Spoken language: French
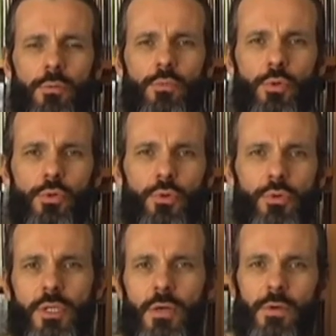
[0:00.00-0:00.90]
Pour
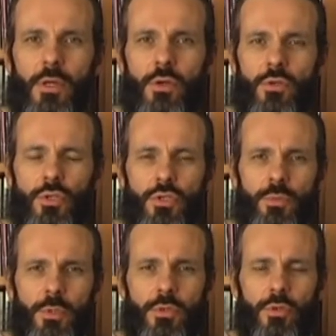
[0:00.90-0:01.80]
2, ça va être le
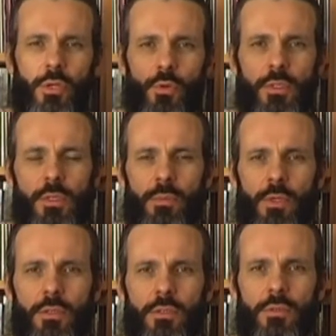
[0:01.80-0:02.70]
changement de la troisième
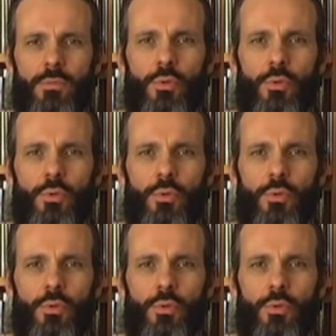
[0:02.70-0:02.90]
note.